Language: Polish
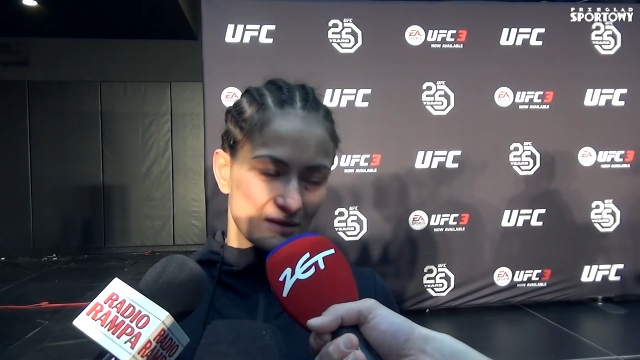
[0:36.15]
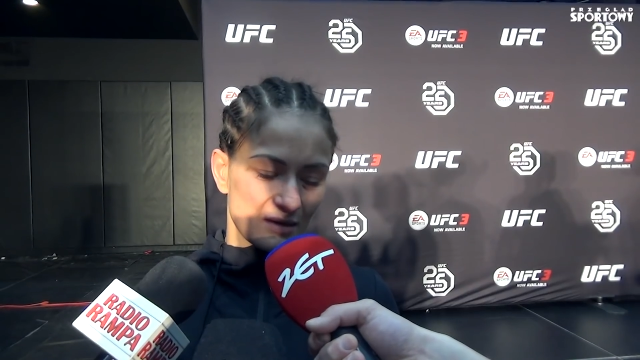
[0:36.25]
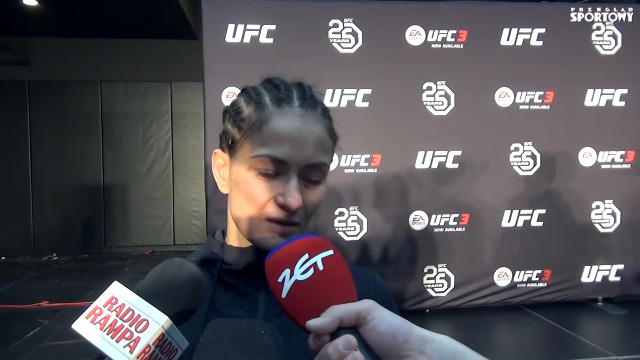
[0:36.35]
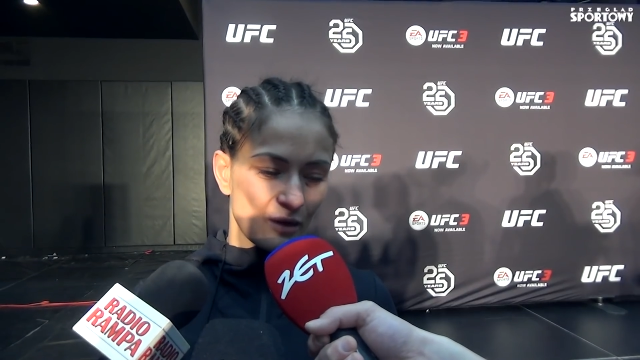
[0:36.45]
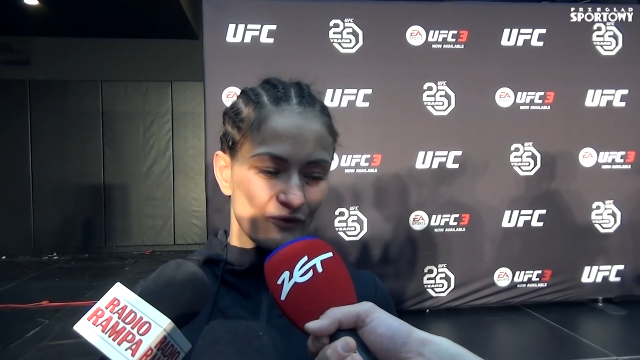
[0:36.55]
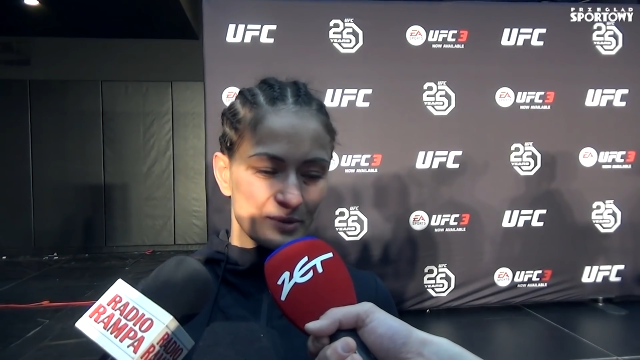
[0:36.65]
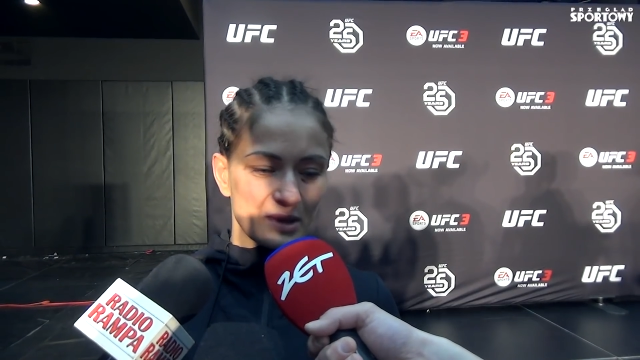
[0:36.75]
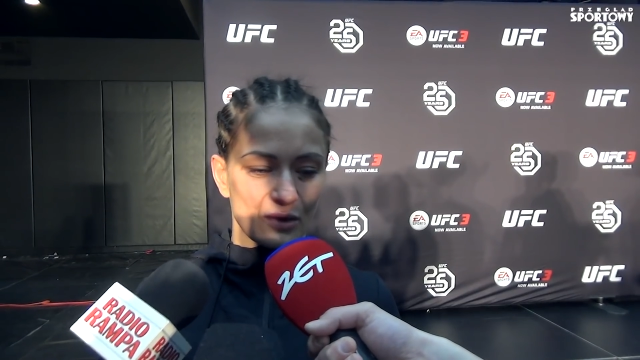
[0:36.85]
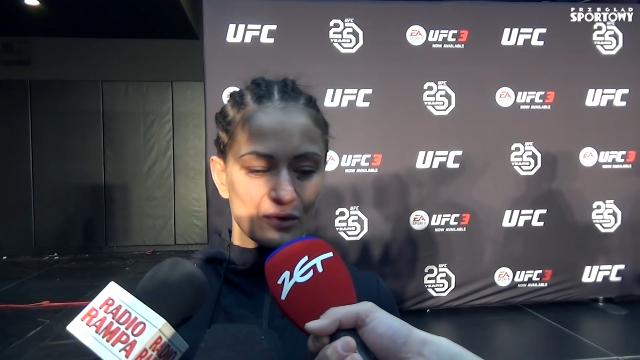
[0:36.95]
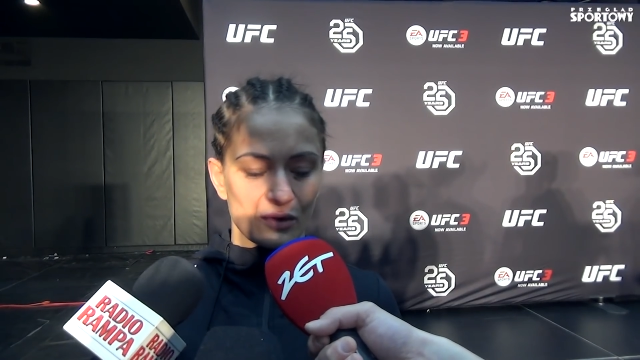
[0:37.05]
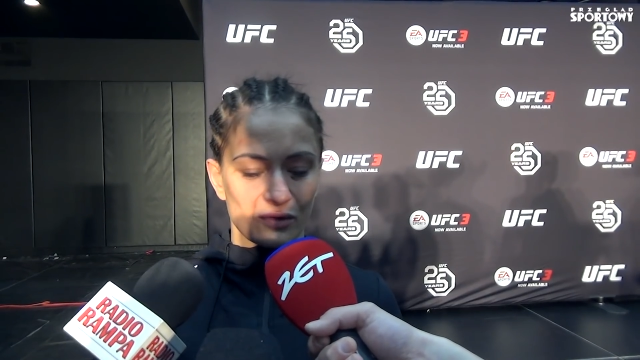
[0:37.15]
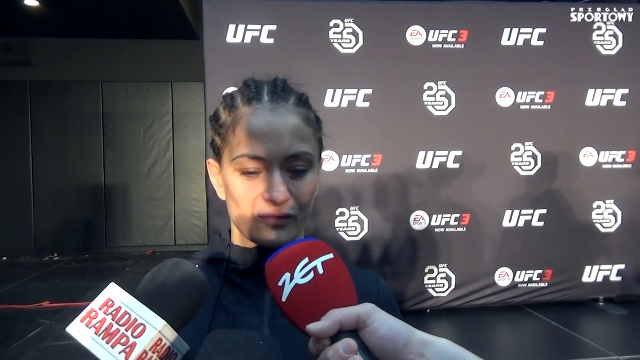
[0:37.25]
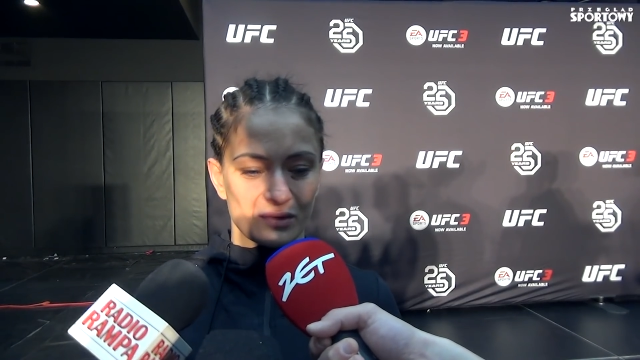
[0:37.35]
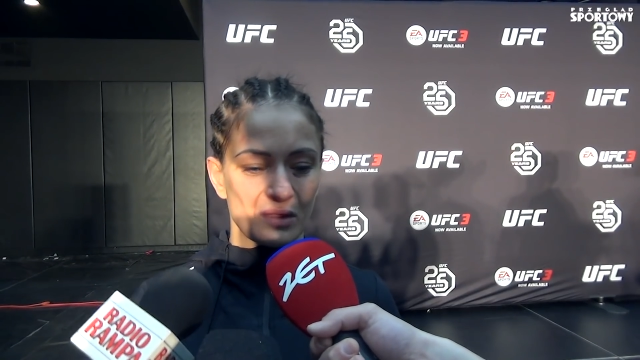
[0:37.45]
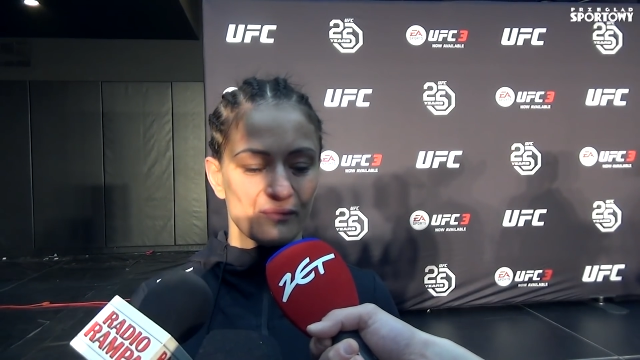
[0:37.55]
gdzie zostało wybite to okno, gdzie
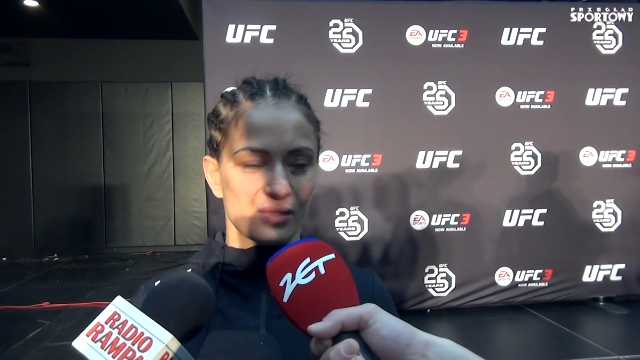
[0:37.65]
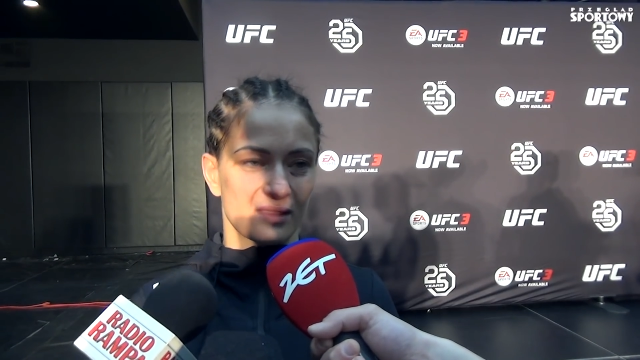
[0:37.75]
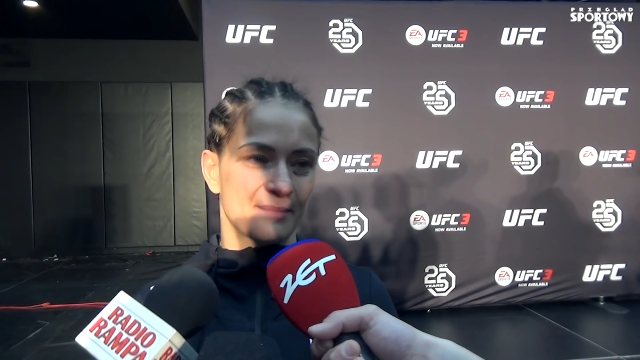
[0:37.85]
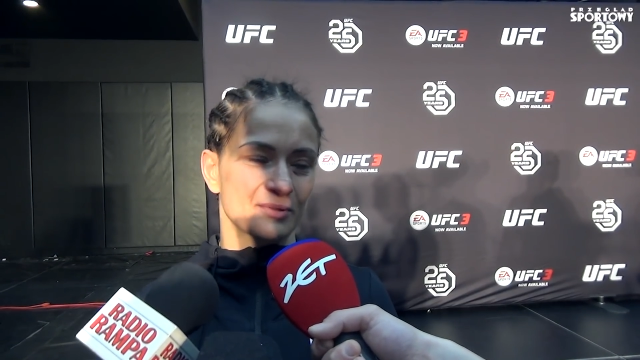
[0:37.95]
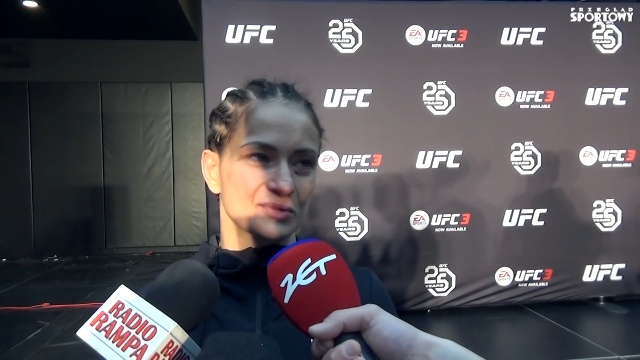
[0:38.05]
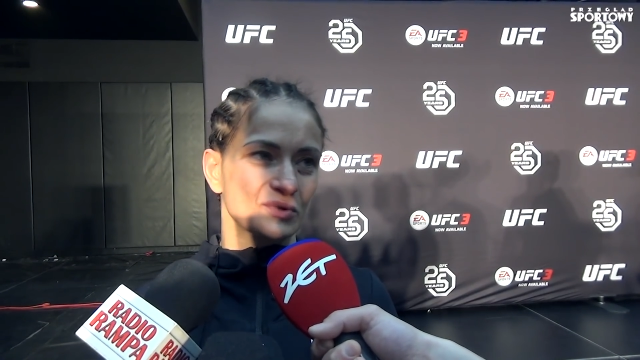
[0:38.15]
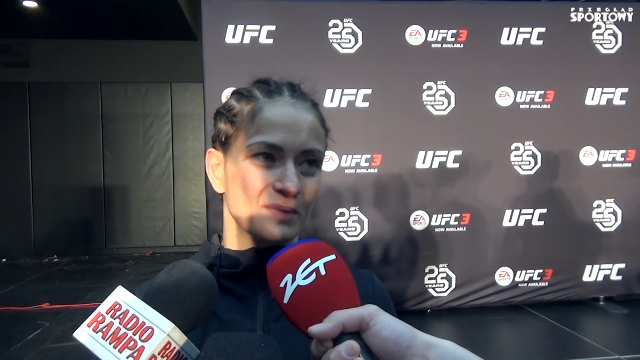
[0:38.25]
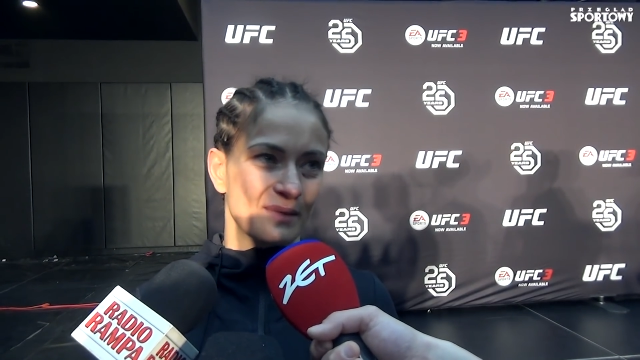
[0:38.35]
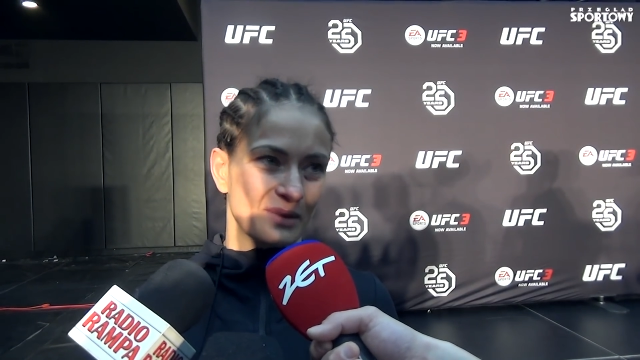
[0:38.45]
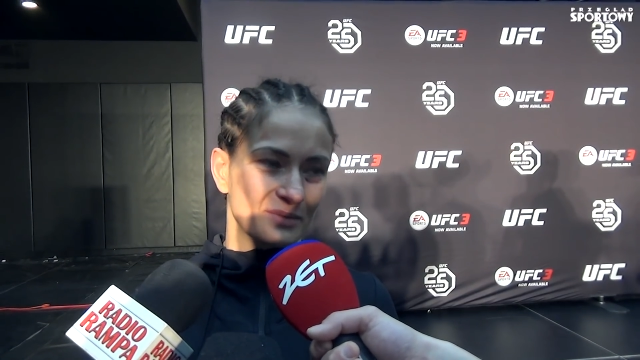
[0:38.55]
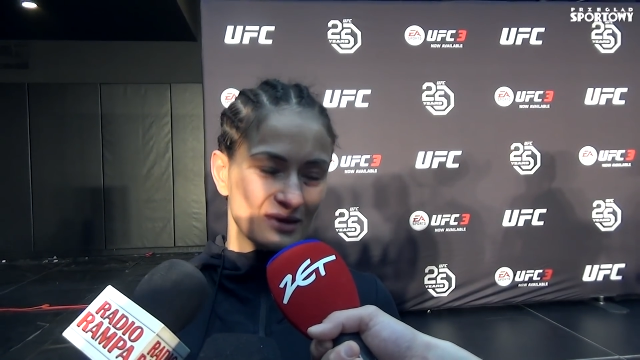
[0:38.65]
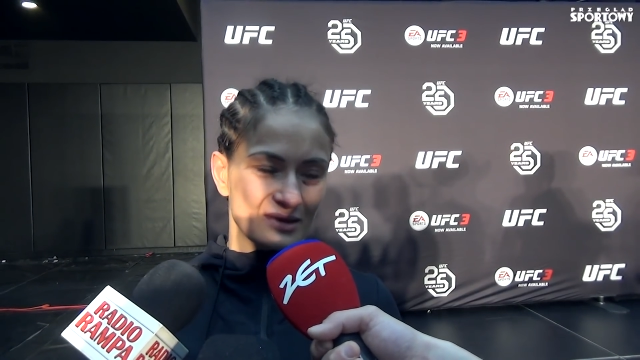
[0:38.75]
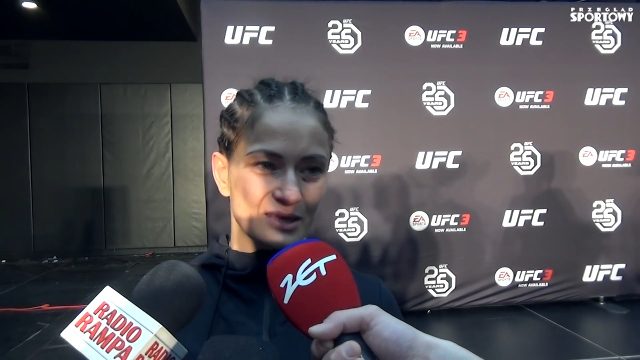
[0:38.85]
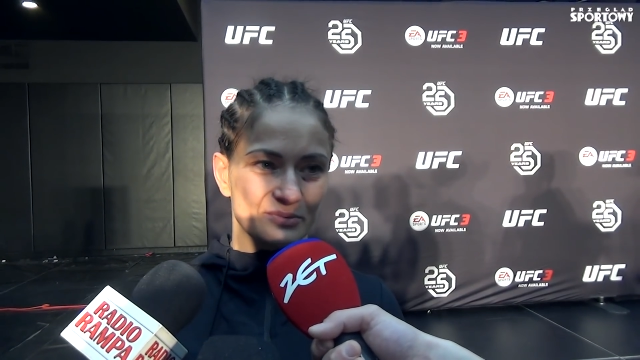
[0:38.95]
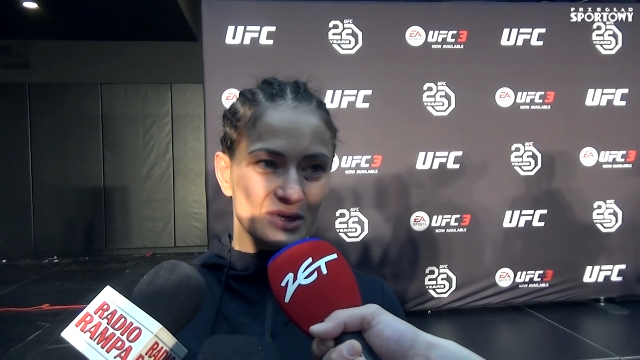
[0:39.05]
już ten wózek, na początku miałam tam
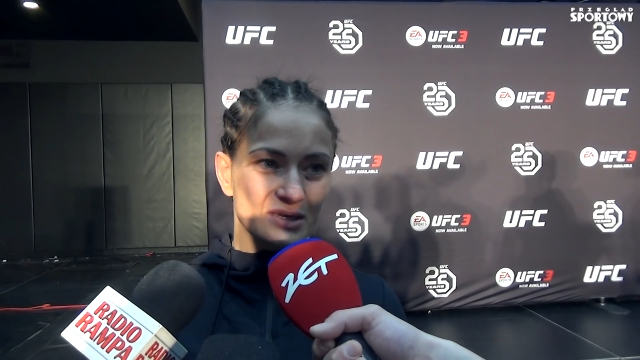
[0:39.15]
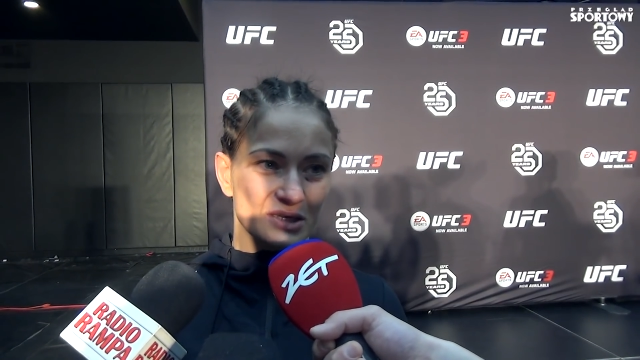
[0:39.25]
siedzieć, szep,